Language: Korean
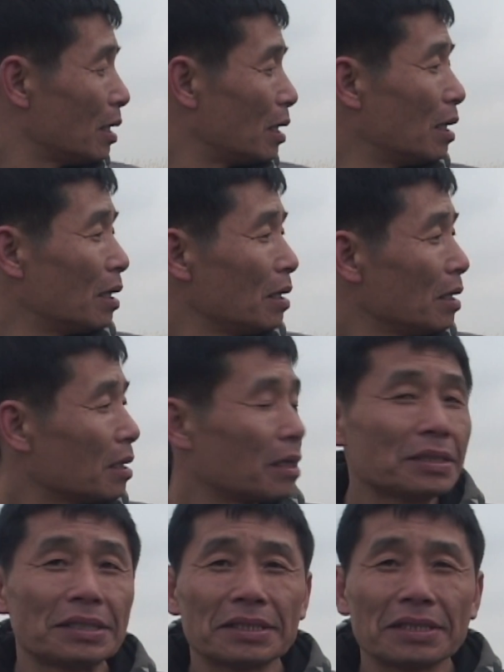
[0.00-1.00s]
어,
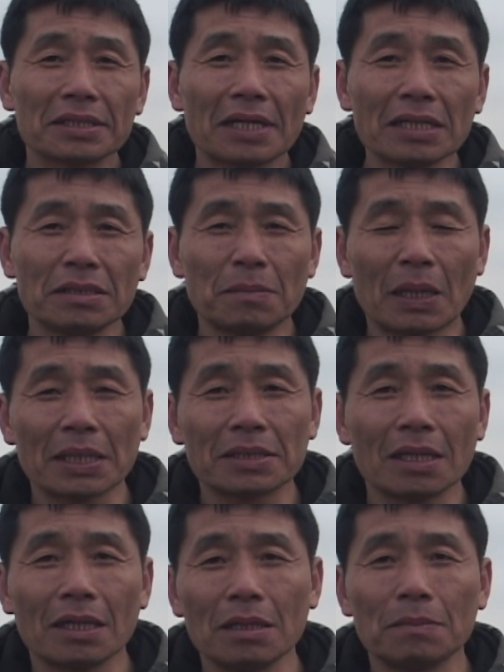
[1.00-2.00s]
그래서 즉 다시
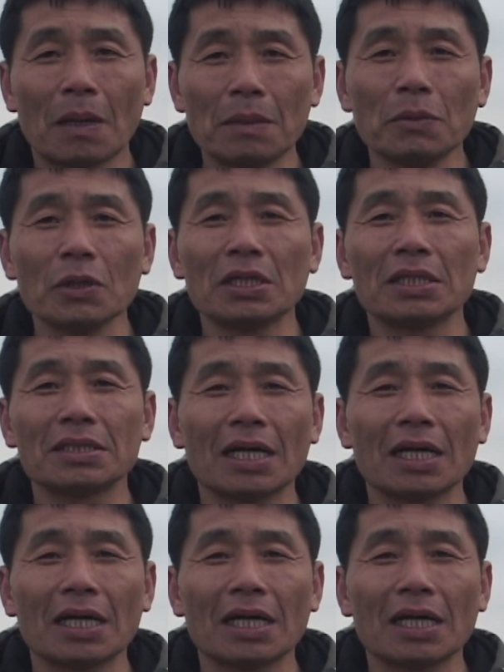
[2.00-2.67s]
말해서 이 말목 있는